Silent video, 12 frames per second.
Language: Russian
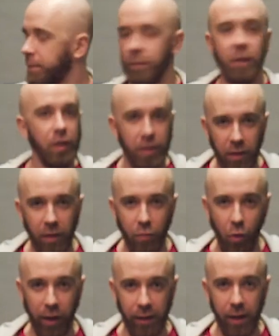не
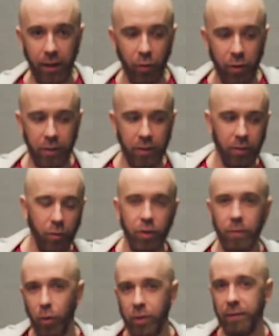деловое, да, то есть
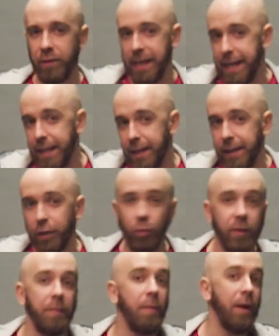люди просто встретились о
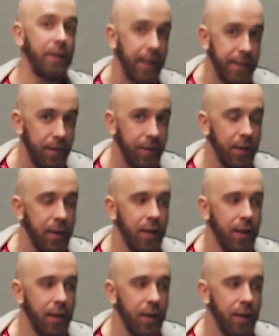чем-то поболтать.